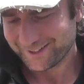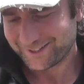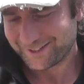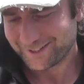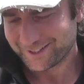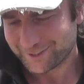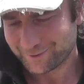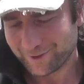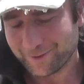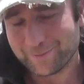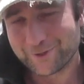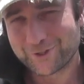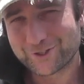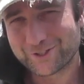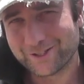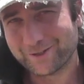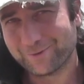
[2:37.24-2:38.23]
идти к своей
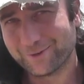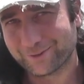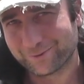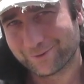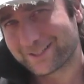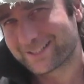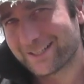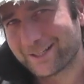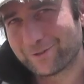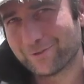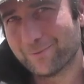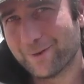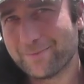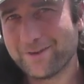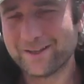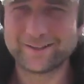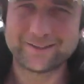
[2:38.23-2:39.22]
мечте. Вот, вот с этого
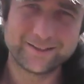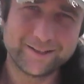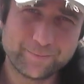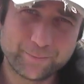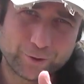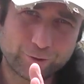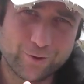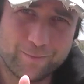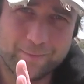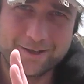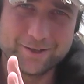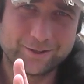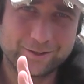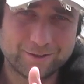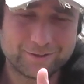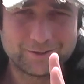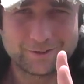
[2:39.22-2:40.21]
момента, и потом
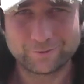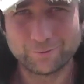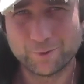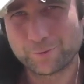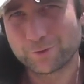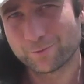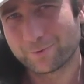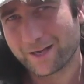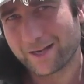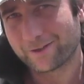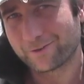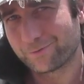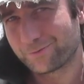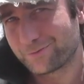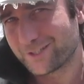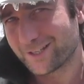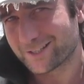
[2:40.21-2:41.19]
они, тык -тык. в общем, как
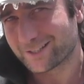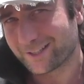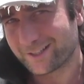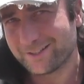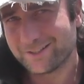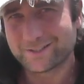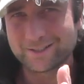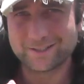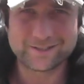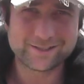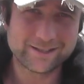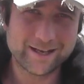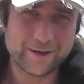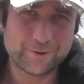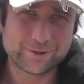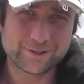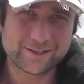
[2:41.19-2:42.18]
все страницы
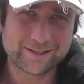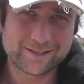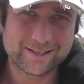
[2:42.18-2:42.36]
листаются на